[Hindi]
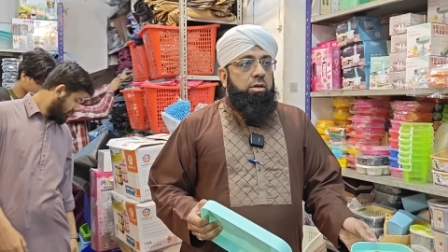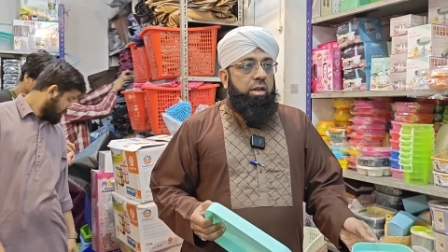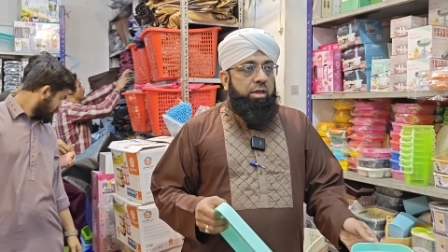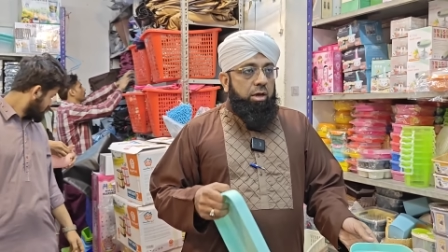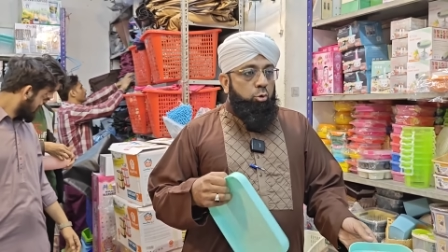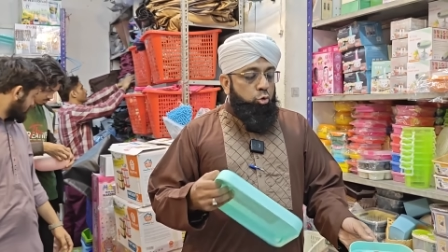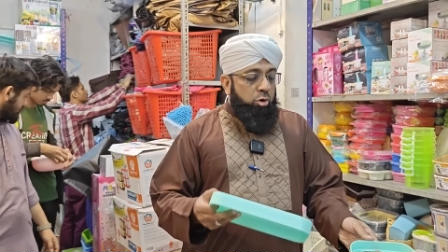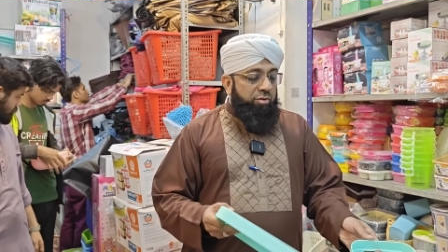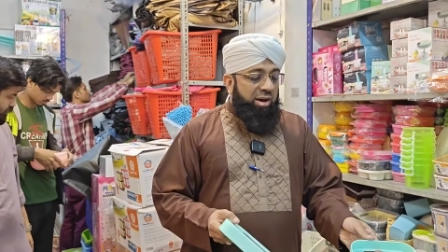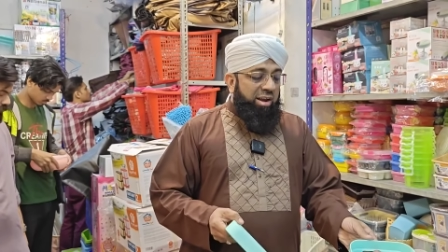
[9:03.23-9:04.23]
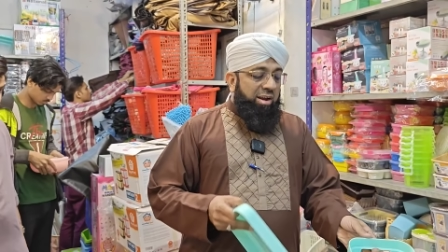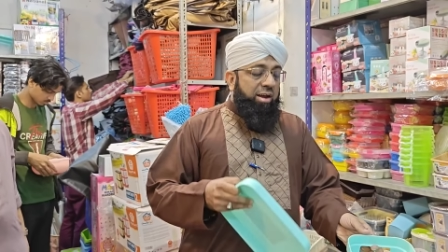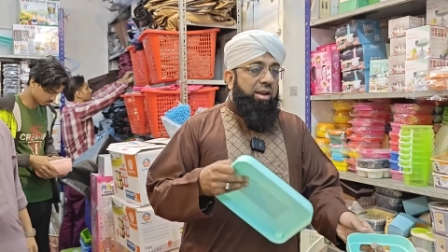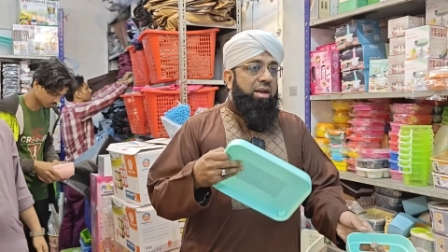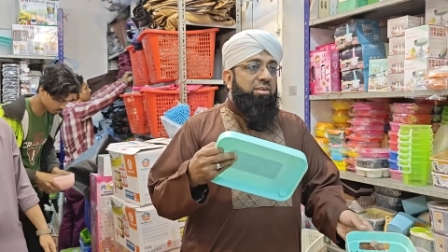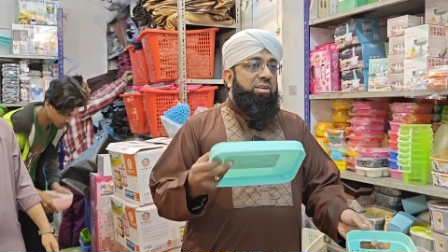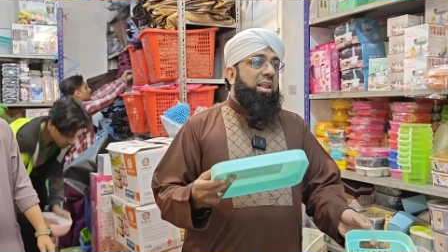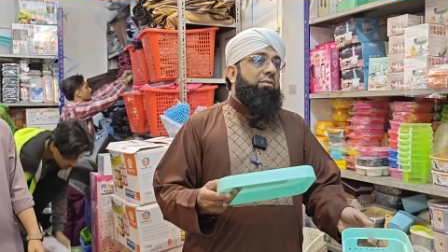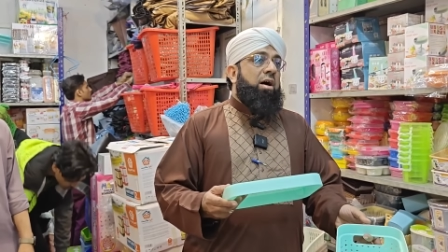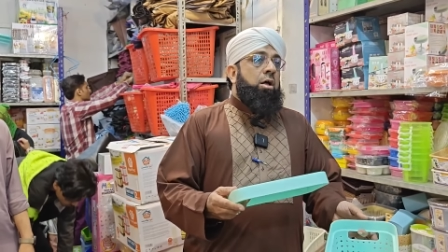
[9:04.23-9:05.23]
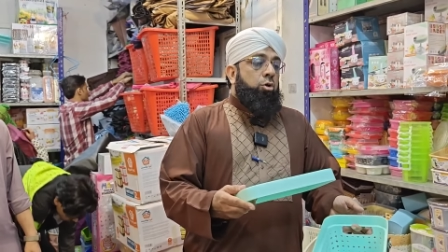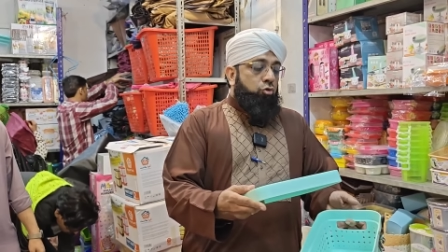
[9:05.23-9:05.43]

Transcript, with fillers: यानी कि खजूरी वगैरह रख लें इसके अलावा